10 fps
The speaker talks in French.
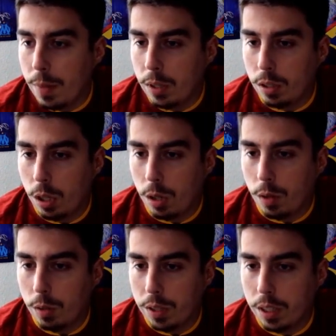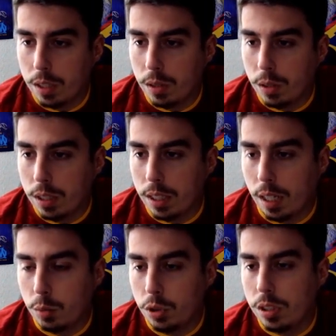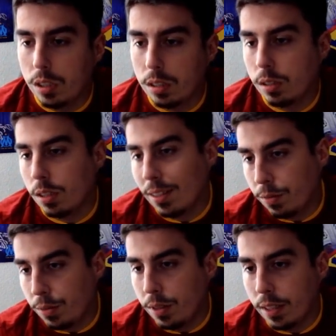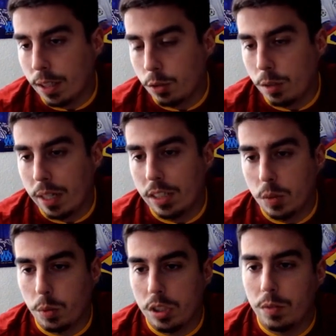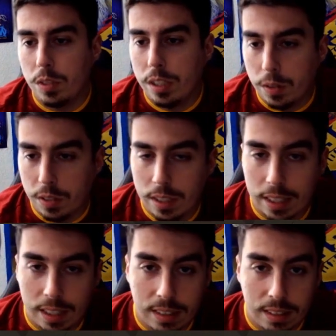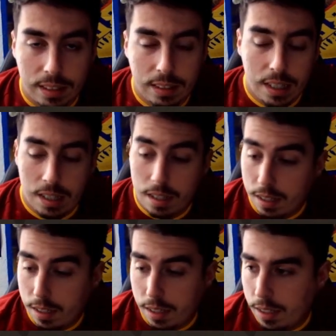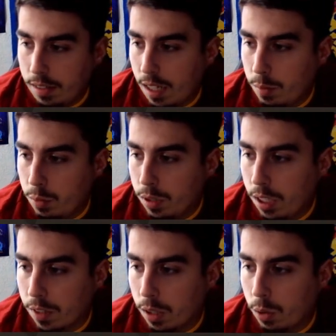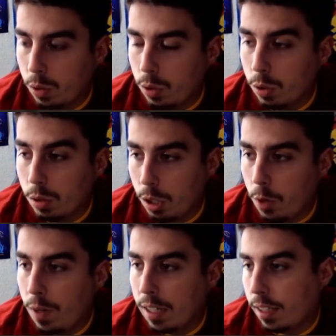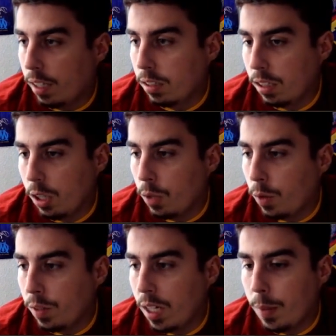Maintenant, on va ouvrir, ok, la boutique est actuellement indisponible, veuillez revenir dans quelques instants. Ça les frérots, donc on va attendre et on va ouvrir les